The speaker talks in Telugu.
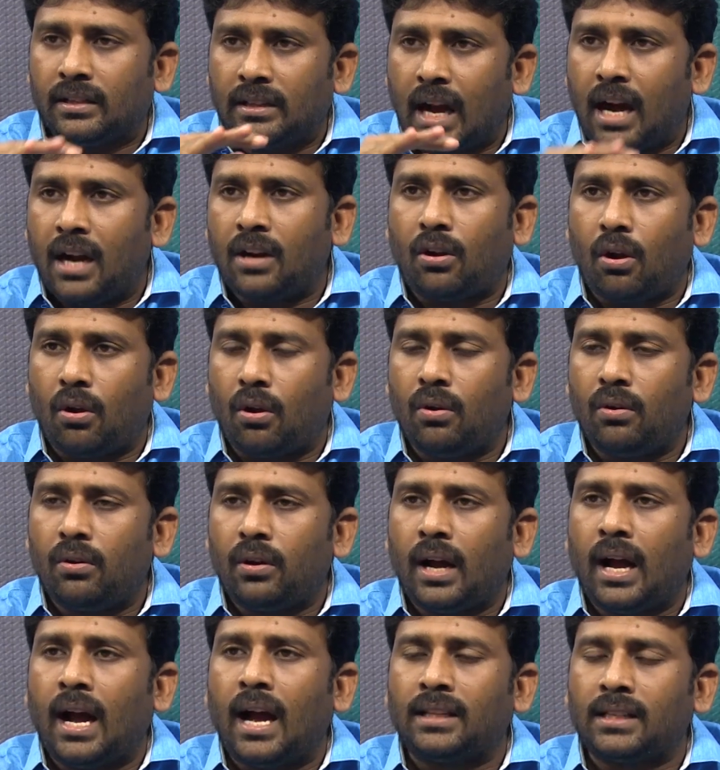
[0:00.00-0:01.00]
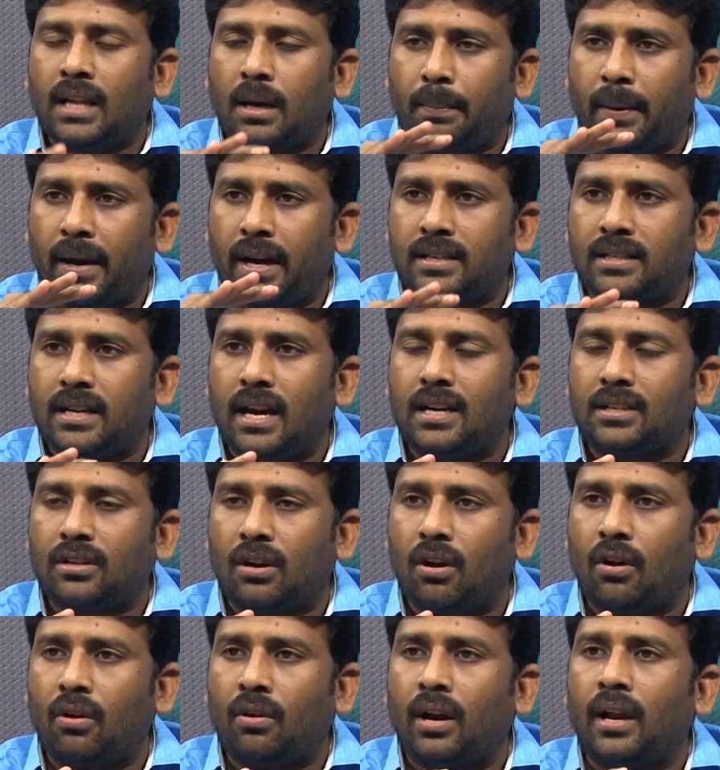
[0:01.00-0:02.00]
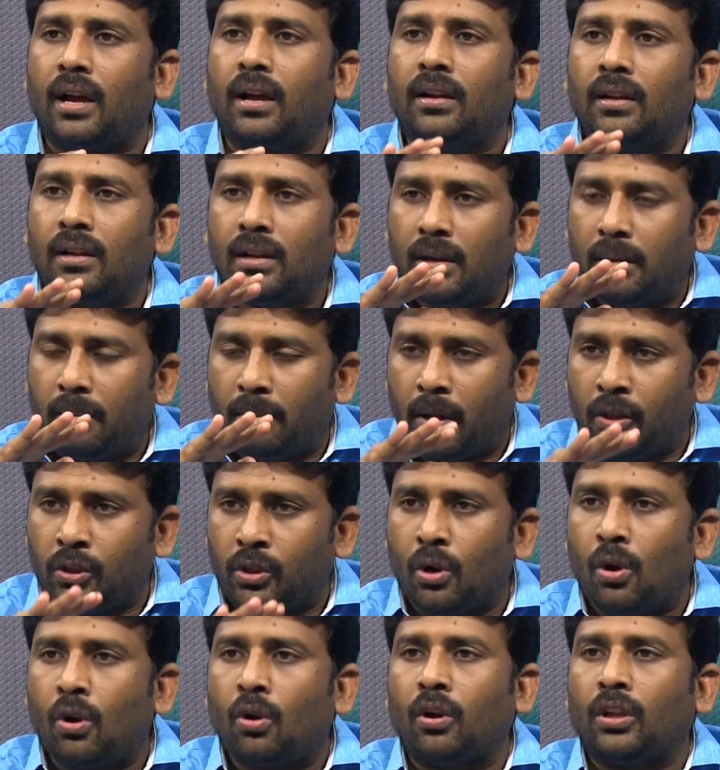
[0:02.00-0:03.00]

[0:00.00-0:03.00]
దాంట్లో ఆంధ్రప్రదేశ్ రాష్ట్రంలో ఉన్న మంత్రులు